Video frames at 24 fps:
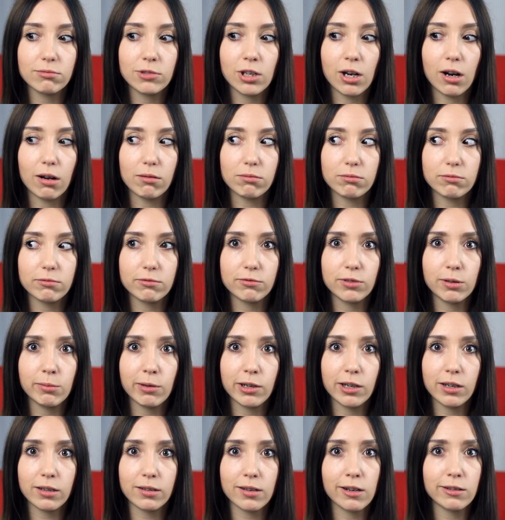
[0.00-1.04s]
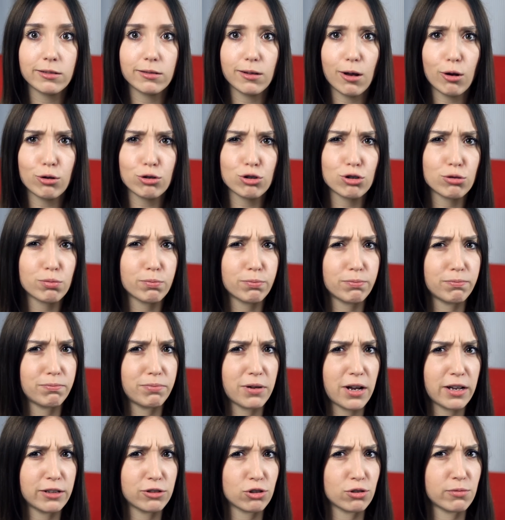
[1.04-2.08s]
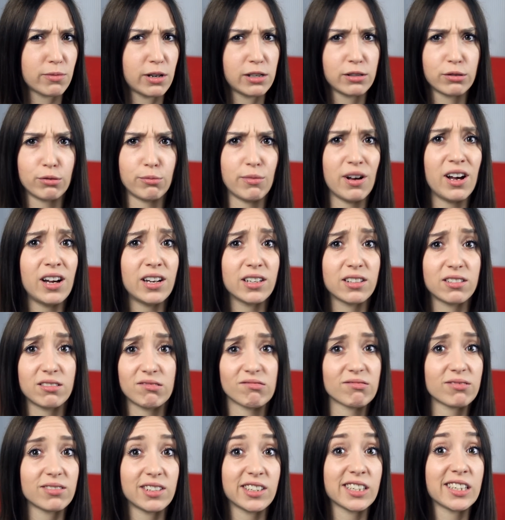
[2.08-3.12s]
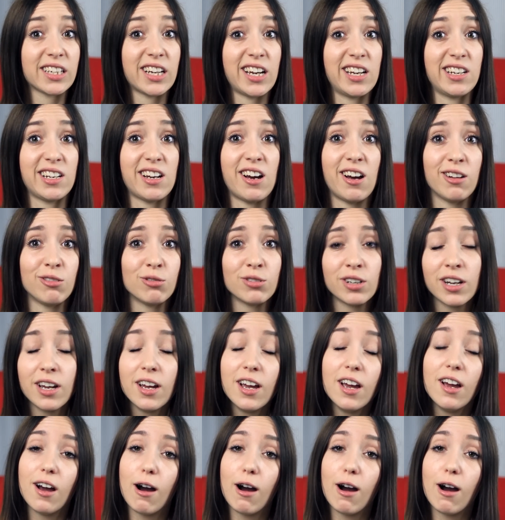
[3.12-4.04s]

Ja, wie man das halt aus Spaß schon mal so macht, keine Ahnung.